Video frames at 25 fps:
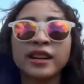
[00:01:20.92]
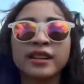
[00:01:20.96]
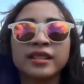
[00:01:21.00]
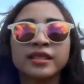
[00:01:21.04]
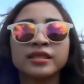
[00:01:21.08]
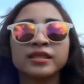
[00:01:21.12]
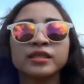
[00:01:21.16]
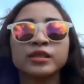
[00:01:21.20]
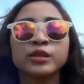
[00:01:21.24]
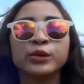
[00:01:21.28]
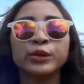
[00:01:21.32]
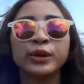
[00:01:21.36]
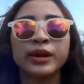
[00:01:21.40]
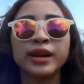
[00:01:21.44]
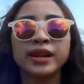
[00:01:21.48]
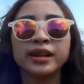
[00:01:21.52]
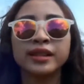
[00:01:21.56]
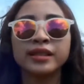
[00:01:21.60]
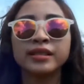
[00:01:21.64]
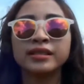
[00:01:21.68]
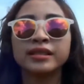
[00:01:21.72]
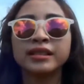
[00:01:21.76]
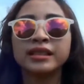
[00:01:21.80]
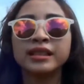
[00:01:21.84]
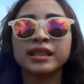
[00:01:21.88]
kan juga
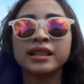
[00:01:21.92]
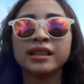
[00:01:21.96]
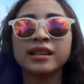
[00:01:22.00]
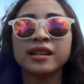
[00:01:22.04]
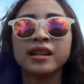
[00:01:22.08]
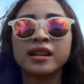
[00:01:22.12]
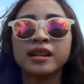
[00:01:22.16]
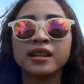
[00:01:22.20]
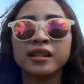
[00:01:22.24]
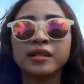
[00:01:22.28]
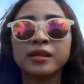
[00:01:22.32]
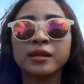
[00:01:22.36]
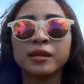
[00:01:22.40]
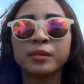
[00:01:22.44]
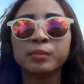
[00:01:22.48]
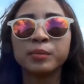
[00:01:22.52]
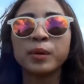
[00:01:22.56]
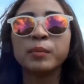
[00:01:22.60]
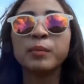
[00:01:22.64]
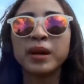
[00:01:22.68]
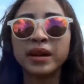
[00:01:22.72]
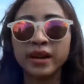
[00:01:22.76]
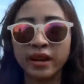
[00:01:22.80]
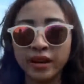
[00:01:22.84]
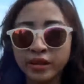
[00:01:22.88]

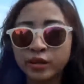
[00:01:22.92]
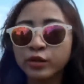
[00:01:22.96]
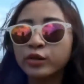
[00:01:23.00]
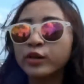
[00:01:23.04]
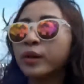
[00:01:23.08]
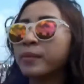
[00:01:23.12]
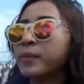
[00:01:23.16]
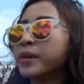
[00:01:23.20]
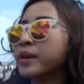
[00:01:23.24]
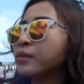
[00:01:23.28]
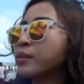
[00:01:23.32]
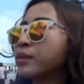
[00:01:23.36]
pemandangannya juga